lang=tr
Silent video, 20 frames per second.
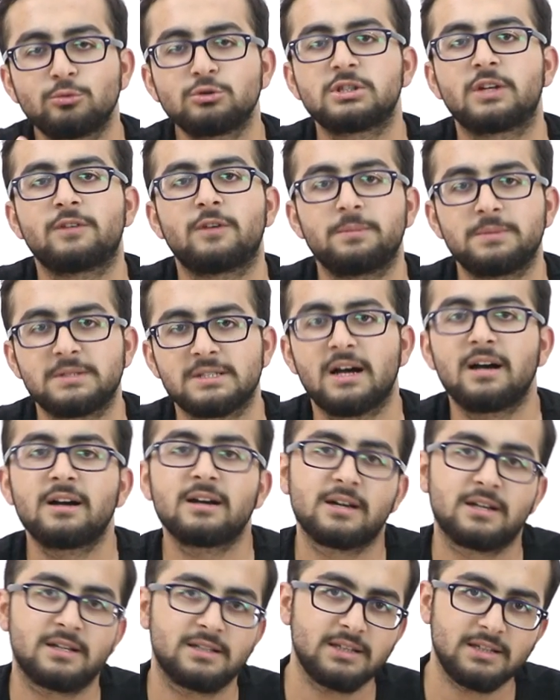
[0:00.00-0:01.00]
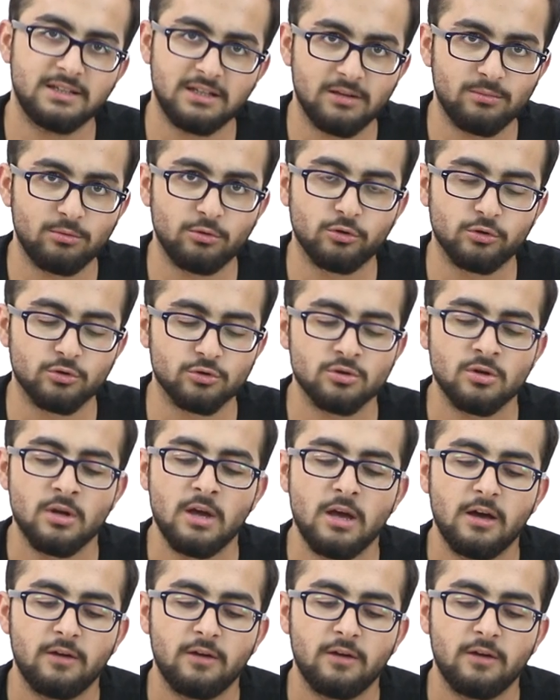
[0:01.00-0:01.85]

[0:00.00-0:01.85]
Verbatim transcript: Bu sınava biz Ankara'da girebiliyoruz.